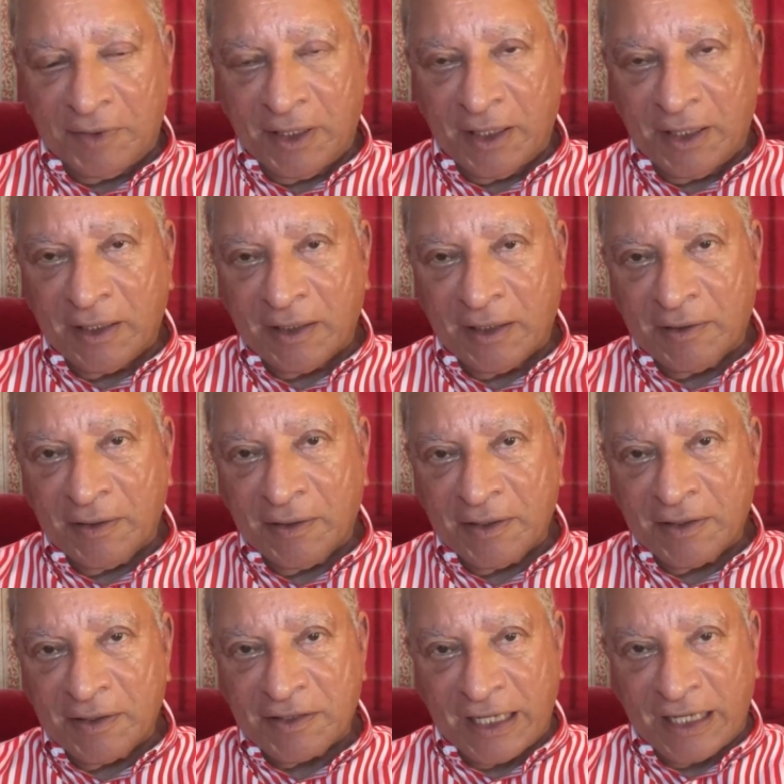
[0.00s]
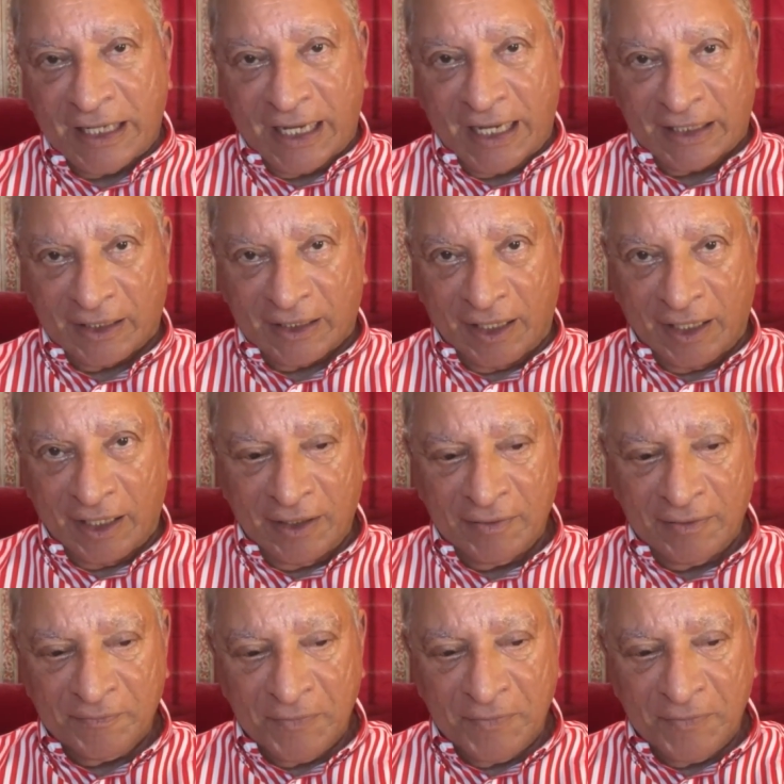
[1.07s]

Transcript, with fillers: آه، سيئه للغايه